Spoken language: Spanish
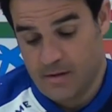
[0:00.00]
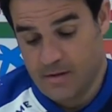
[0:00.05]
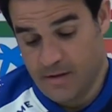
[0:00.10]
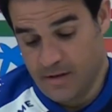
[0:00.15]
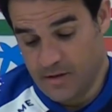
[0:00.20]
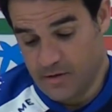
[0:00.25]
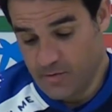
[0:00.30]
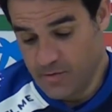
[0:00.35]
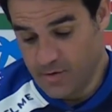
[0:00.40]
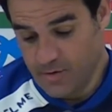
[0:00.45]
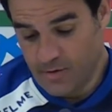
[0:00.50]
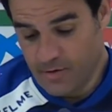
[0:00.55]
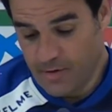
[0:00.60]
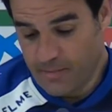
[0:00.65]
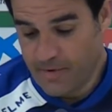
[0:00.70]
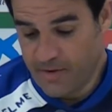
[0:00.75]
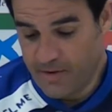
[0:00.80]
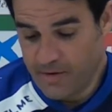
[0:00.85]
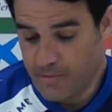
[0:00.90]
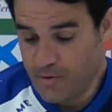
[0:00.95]
Sí, sobre todo a
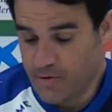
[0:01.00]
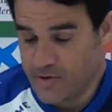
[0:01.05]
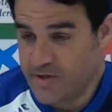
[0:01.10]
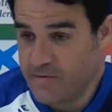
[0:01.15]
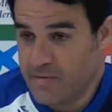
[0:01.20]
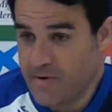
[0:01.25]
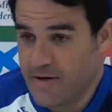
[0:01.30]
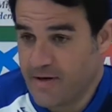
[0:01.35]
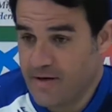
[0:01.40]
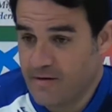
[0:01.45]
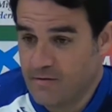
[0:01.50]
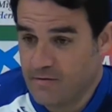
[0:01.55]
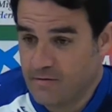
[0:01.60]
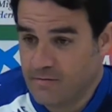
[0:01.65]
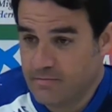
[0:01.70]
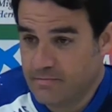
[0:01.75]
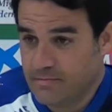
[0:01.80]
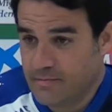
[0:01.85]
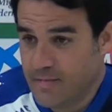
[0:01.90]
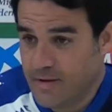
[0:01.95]
principio de semana,
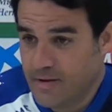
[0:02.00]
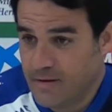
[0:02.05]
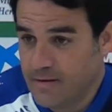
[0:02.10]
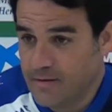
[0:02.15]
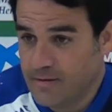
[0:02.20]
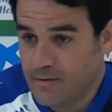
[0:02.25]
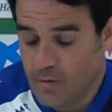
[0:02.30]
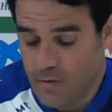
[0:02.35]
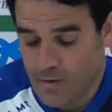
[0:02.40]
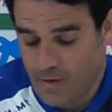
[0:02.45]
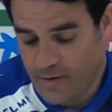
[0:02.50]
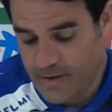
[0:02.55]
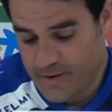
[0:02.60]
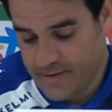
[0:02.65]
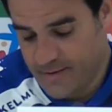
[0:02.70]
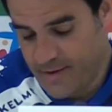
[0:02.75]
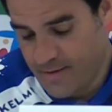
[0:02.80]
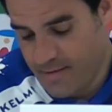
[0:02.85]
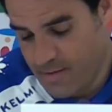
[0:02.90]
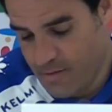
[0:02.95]
El jugador
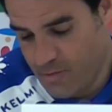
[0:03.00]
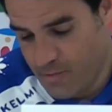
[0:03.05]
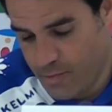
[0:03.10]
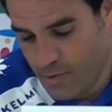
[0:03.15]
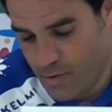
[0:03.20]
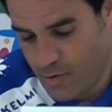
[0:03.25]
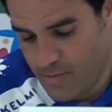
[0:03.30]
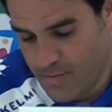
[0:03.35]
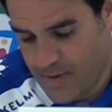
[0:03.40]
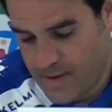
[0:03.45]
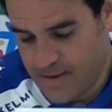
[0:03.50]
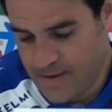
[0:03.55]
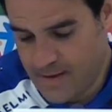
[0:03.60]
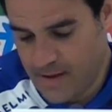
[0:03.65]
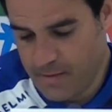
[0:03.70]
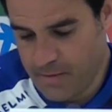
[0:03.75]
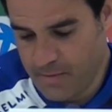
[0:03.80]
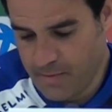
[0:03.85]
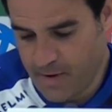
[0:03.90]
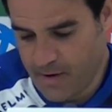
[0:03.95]
estaba un poco más
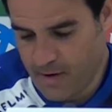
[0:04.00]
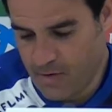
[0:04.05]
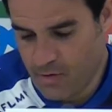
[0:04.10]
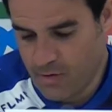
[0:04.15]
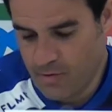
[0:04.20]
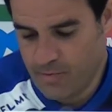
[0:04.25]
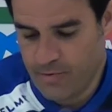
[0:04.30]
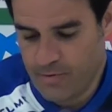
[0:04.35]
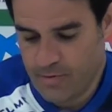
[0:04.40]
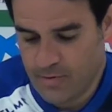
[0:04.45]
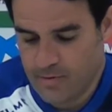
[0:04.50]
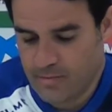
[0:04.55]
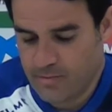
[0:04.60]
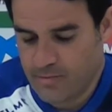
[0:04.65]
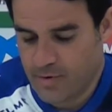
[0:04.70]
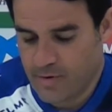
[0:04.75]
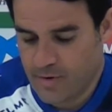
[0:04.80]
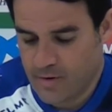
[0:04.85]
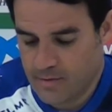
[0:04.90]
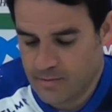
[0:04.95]
cabizbajo
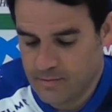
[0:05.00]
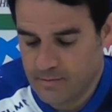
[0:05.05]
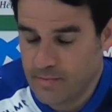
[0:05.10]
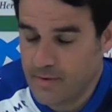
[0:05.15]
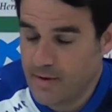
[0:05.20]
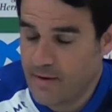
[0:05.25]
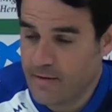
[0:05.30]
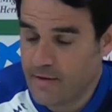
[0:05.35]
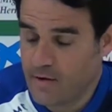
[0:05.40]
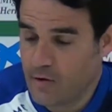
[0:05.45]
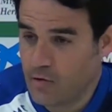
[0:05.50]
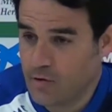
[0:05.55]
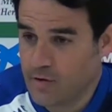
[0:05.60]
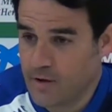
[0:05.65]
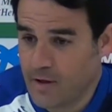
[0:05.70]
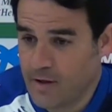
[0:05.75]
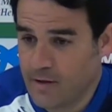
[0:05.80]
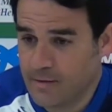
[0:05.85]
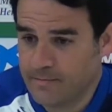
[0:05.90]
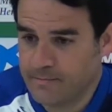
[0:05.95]
por, la
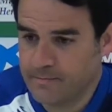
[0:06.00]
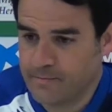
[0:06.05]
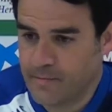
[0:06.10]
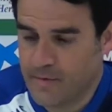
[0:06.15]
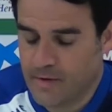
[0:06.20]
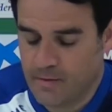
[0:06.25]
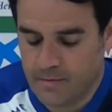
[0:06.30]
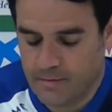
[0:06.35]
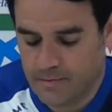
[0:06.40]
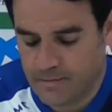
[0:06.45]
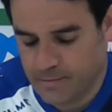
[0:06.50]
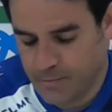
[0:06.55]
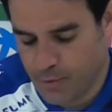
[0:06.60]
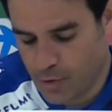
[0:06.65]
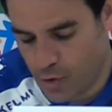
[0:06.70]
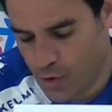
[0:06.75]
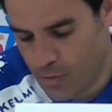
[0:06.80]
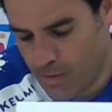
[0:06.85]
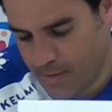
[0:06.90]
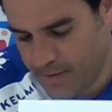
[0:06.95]
derrota, por
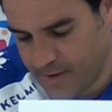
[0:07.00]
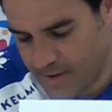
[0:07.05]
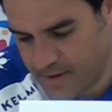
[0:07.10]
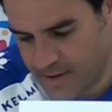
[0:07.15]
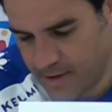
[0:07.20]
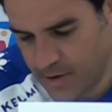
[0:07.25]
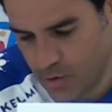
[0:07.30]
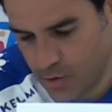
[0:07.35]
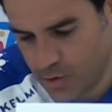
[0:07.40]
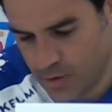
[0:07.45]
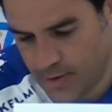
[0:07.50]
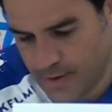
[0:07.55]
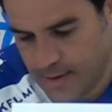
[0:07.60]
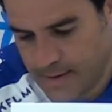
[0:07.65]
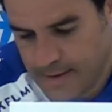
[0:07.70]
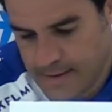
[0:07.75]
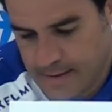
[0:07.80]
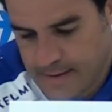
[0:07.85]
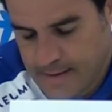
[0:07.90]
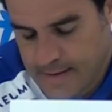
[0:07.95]
cómo había sido,
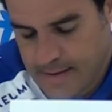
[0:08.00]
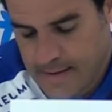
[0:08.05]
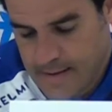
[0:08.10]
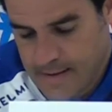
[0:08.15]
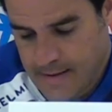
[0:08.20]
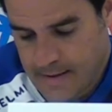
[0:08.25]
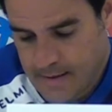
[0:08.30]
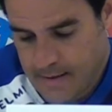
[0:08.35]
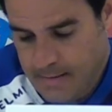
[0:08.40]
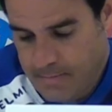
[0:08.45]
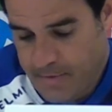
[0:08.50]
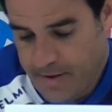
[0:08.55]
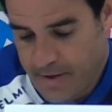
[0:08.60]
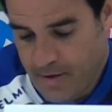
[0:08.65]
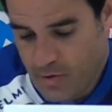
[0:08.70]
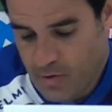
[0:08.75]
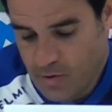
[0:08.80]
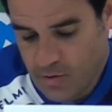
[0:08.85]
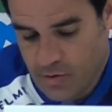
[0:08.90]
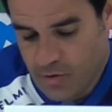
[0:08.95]

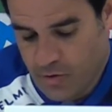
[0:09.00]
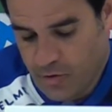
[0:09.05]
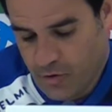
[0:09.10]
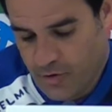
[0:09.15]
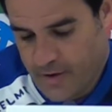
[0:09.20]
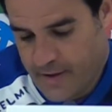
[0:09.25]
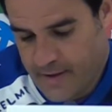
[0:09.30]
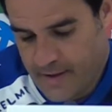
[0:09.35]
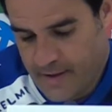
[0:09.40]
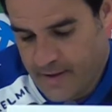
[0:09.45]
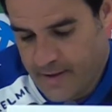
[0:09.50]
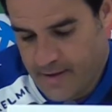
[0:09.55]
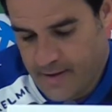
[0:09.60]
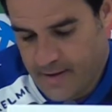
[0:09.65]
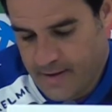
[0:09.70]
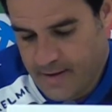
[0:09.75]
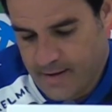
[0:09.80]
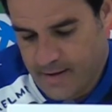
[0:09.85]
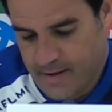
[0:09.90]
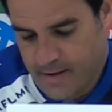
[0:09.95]
pero yo creo
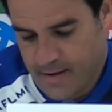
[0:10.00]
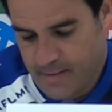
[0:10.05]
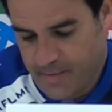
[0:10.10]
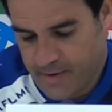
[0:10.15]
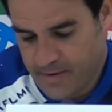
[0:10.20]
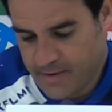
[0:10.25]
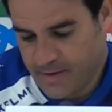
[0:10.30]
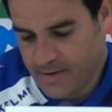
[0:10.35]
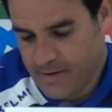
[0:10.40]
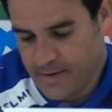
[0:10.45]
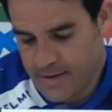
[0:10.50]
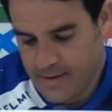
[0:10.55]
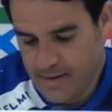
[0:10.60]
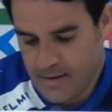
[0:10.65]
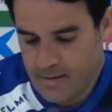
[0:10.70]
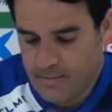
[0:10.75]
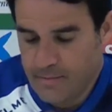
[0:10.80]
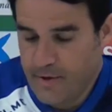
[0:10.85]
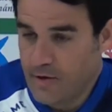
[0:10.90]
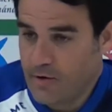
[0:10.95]
que a partir
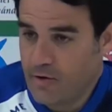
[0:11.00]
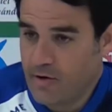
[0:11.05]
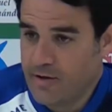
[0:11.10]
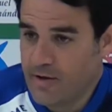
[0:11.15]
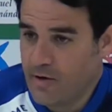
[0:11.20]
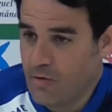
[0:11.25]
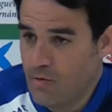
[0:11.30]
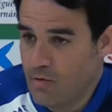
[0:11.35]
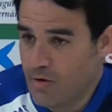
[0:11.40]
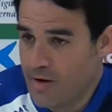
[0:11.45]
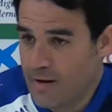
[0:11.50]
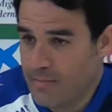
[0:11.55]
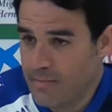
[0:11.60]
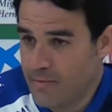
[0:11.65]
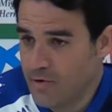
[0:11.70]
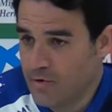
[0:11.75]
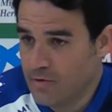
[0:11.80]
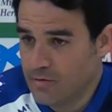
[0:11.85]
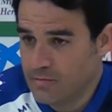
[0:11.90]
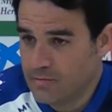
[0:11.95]
del miércoles ya hubo un
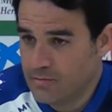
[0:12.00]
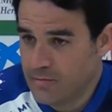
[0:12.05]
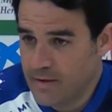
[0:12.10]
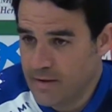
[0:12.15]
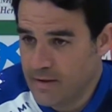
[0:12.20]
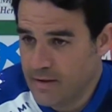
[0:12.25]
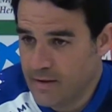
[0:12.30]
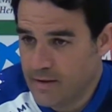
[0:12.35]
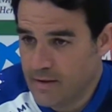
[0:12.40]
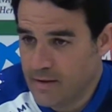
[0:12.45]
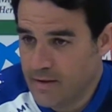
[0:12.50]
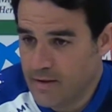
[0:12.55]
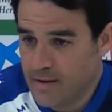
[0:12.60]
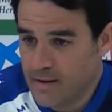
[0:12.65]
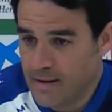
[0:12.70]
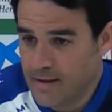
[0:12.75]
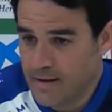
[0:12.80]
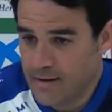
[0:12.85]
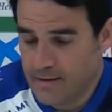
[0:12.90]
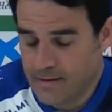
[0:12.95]
cambio y
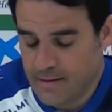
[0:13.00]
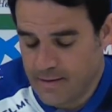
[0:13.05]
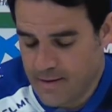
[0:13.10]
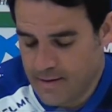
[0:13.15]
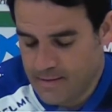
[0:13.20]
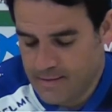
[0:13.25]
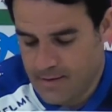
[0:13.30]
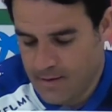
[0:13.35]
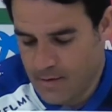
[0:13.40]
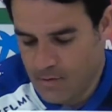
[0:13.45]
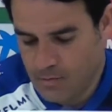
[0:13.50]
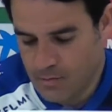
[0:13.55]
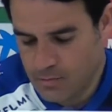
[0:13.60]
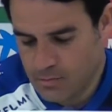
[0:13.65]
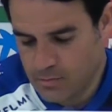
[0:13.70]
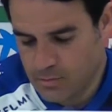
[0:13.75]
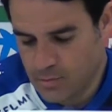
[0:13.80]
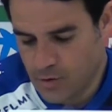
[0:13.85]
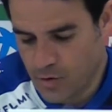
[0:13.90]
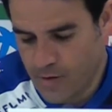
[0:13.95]
la gente ya está
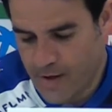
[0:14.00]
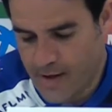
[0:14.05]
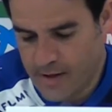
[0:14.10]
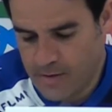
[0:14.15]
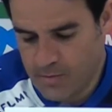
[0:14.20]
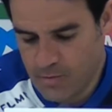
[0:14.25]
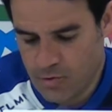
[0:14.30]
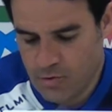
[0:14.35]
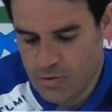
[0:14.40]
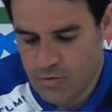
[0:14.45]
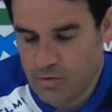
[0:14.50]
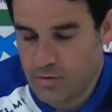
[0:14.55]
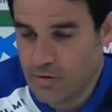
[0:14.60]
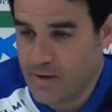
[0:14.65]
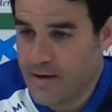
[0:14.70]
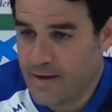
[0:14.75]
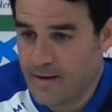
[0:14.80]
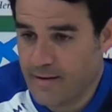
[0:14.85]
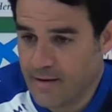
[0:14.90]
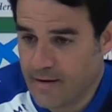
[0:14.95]
con, ánimo, con
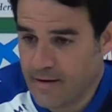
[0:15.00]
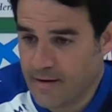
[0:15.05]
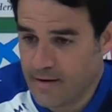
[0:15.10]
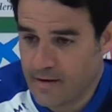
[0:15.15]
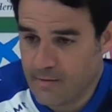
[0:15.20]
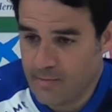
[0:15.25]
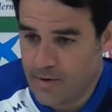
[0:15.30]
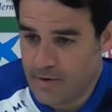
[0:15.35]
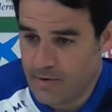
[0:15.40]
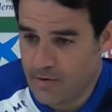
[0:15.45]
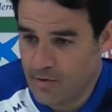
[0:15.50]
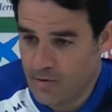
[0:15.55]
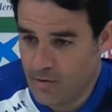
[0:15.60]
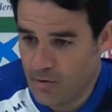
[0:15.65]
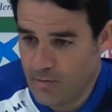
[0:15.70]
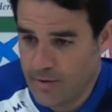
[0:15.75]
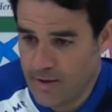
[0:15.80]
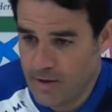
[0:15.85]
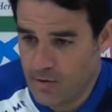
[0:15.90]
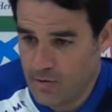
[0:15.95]
ganas de que llegue el partido del
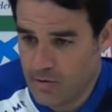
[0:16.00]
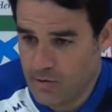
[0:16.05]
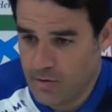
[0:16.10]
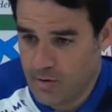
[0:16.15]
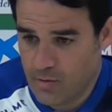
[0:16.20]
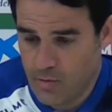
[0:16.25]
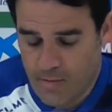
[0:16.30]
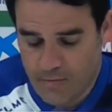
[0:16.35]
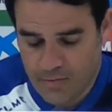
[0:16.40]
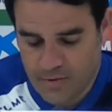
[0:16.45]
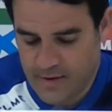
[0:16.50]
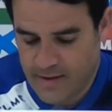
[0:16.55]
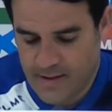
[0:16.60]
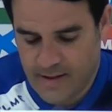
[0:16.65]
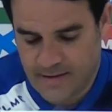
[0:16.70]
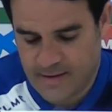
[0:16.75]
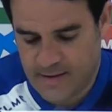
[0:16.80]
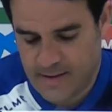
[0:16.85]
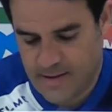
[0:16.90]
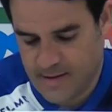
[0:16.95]
domingo, jugamos en
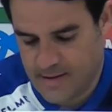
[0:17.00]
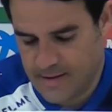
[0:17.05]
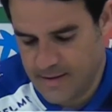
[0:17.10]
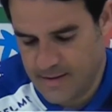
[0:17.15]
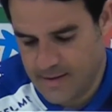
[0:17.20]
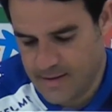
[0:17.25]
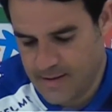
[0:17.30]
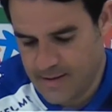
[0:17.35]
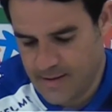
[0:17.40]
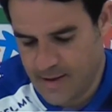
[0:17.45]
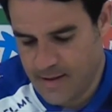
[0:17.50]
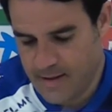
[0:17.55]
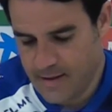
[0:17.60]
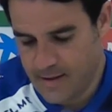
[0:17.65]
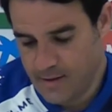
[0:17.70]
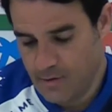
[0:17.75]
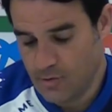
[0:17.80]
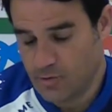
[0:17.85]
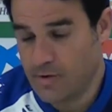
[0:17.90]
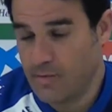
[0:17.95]
casa y
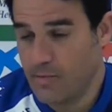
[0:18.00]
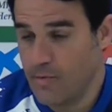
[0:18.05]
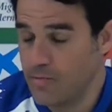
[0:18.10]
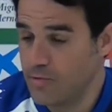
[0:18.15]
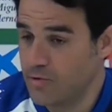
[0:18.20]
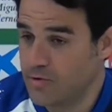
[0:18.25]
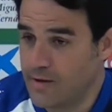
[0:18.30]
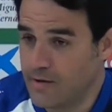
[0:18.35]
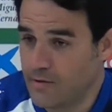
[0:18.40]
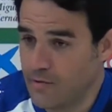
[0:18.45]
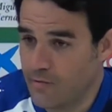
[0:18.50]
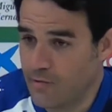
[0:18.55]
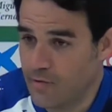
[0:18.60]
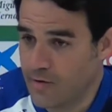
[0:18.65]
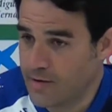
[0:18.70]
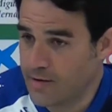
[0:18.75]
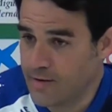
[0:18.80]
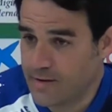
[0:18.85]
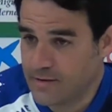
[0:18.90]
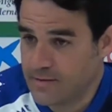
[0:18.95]
ahí nos estamos mostrando
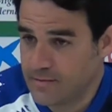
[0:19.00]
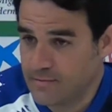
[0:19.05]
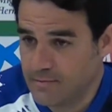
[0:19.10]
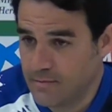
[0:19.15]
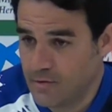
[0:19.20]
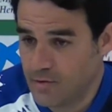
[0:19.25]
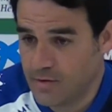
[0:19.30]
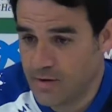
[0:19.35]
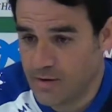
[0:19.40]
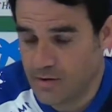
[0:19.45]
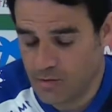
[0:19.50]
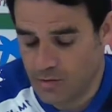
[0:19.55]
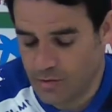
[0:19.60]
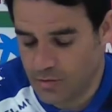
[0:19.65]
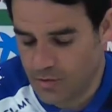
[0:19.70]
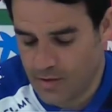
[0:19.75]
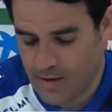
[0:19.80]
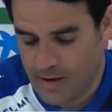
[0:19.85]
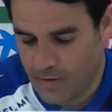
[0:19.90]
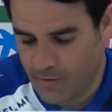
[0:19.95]
fuertes, por lo tanto con
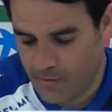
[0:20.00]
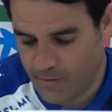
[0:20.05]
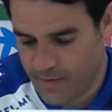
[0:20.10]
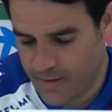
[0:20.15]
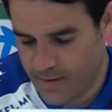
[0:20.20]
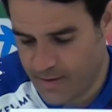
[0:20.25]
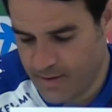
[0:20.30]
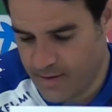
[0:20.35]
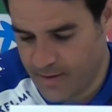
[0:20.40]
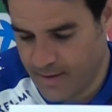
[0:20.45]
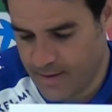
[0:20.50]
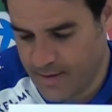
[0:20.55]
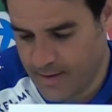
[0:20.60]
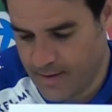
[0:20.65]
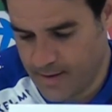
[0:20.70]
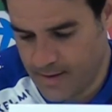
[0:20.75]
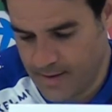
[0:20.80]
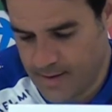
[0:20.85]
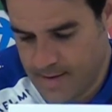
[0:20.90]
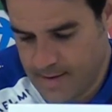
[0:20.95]
toda la confianza
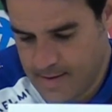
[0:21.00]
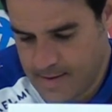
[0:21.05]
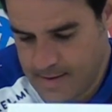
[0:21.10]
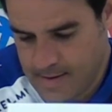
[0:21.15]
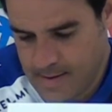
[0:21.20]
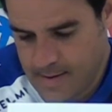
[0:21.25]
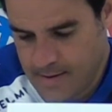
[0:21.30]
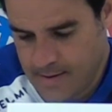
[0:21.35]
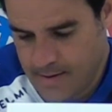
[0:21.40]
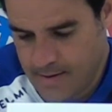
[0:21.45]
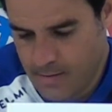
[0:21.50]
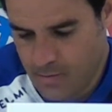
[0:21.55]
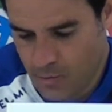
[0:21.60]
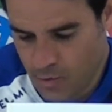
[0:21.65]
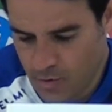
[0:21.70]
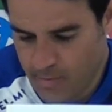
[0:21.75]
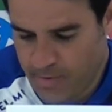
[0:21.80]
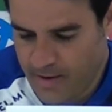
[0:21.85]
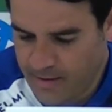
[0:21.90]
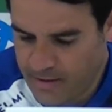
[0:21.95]
de, del
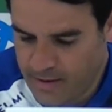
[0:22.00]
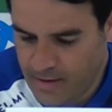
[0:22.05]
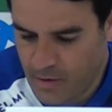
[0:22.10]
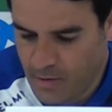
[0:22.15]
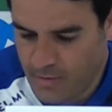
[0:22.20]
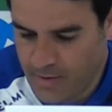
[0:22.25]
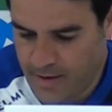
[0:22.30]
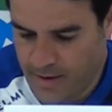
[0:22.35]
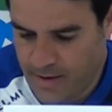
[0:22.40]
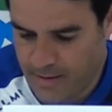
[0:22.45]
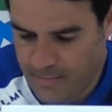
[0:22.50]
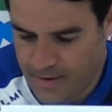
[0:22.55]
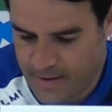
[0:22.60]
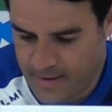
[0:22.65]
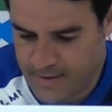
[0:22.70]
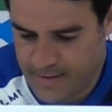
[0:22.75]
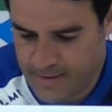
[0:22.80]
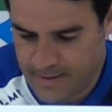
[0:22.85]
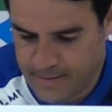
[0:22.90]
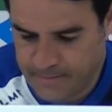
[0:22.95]
mundo para hacerlo bien.
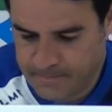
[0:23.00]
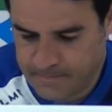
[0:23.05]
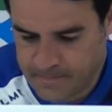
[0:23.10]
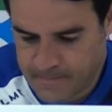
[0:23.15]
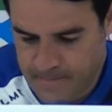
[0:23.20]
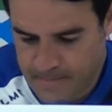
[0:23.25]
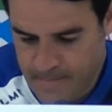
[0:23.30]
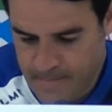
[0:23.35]
Aparte,